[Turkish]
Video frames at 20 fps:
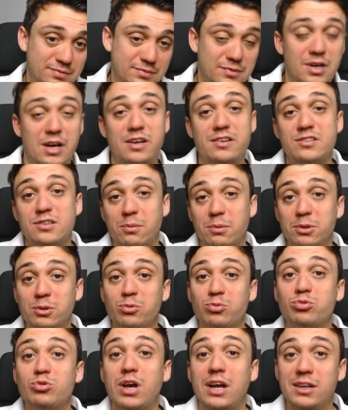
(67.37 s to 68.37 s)
Aynı zamanda
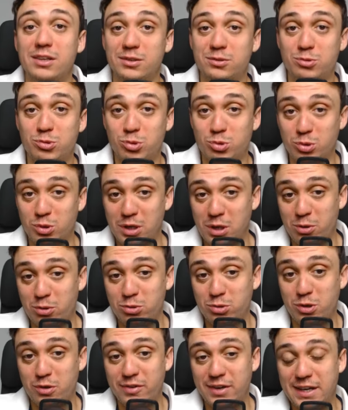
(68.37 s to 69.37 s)
güzel kurgular
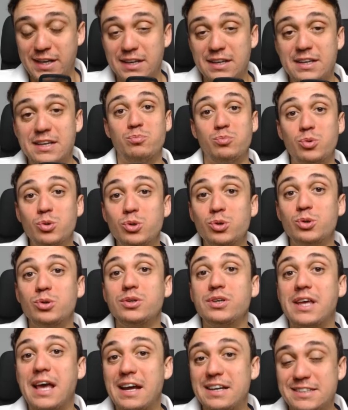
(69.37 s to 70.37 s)
oluyor ve bu
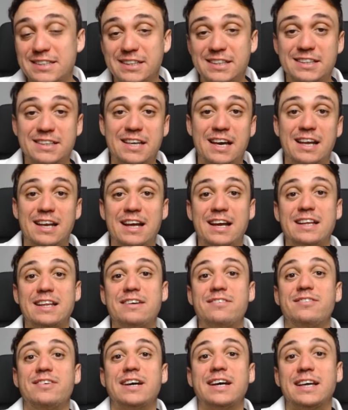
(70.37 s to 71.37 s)
gerçek
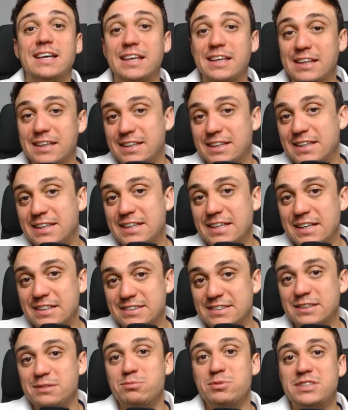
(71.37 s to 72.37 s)
hikayelerden veya
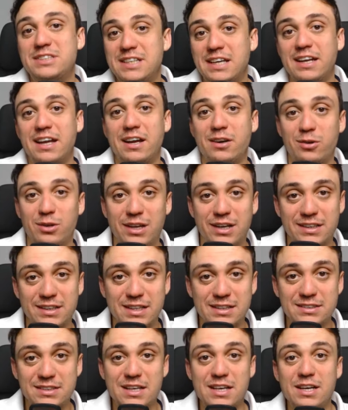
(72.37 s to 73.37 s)
yazılmış
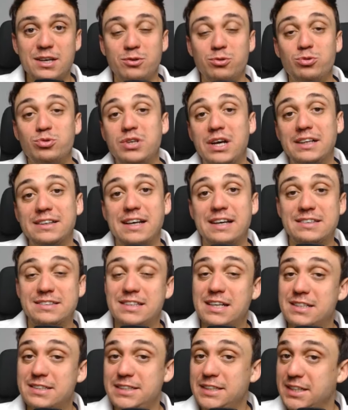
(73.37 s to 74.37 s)
senaryolardan güzel
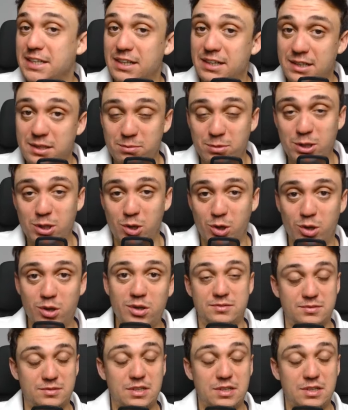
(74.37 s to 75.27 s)
dersler çıkarılabiliyor.